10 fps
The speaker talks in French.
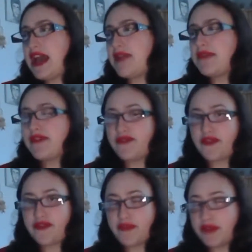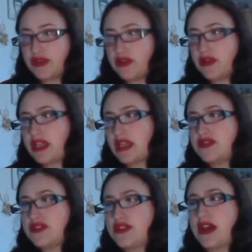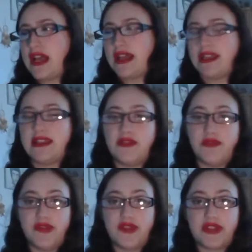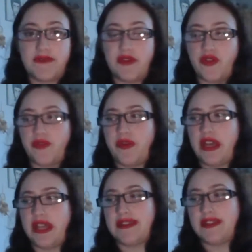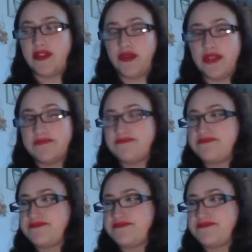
Albert Forth Dumbledore et une sœur Ariana Dumbledore qui malheureusement a été tuée.